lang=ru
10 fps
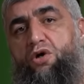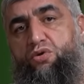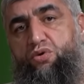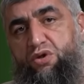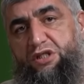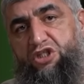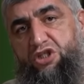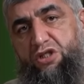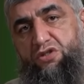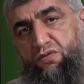кто
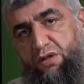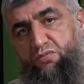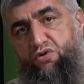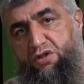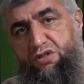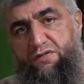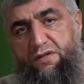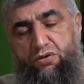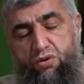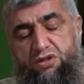защитит свое
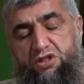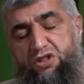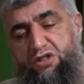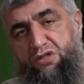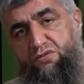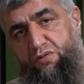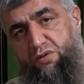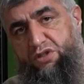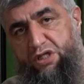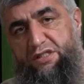имущество, кто защитит
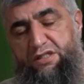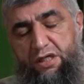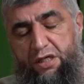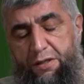свою честь,